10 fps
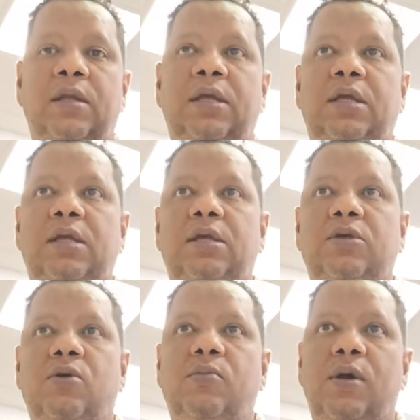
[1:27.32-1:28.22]
Y
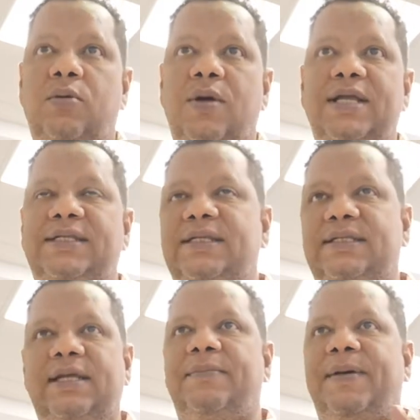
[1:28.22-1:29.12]
yo vuelvo a
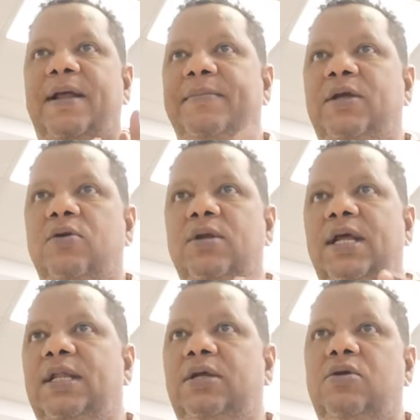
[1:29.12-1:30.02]
insistir, para mí
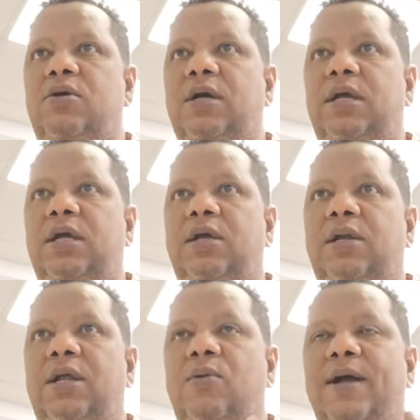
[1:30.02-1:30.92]
Conérico eh,
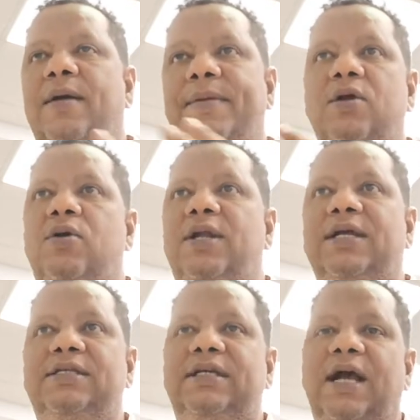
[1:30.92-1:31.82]
le juega mejor
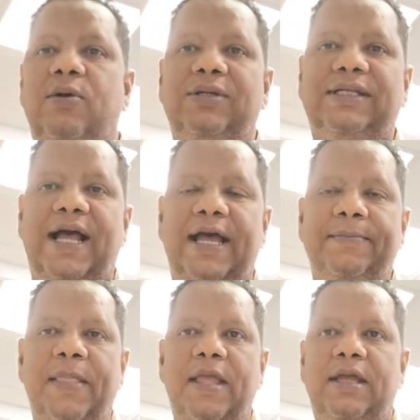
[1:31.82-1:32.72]
a Chicago
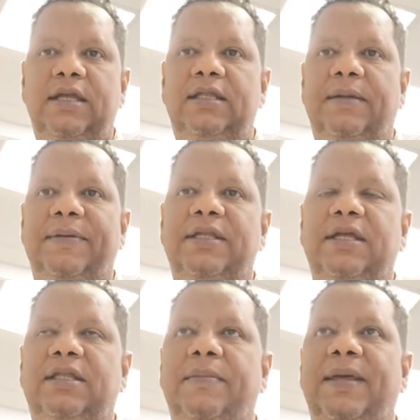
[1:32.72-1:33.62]
Sky,
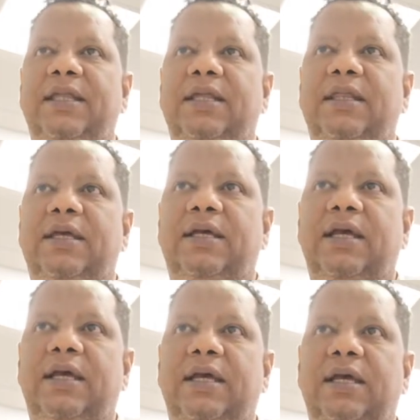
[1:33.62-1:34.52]
independientemente de
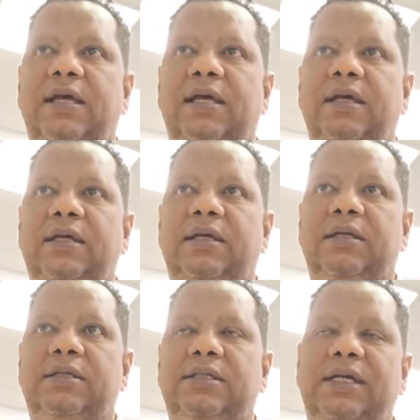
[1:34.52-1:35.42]
que
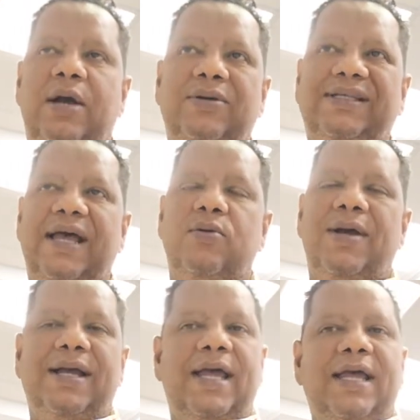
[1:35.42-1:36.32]
eh, Chicago Sky
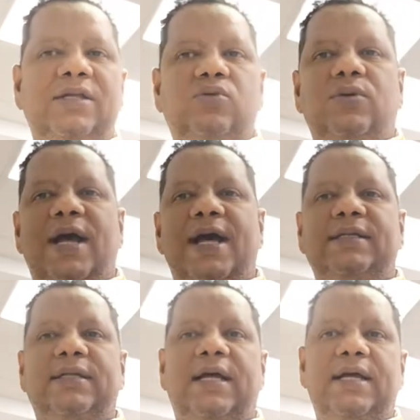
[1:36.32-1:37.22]
juegue en su
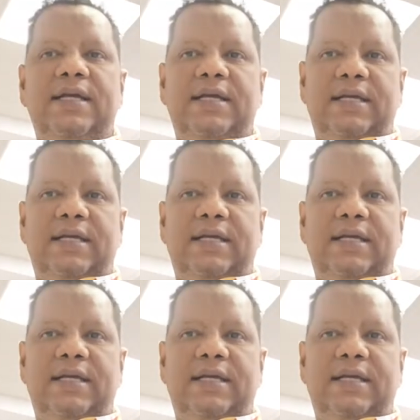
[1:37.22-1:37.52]
casa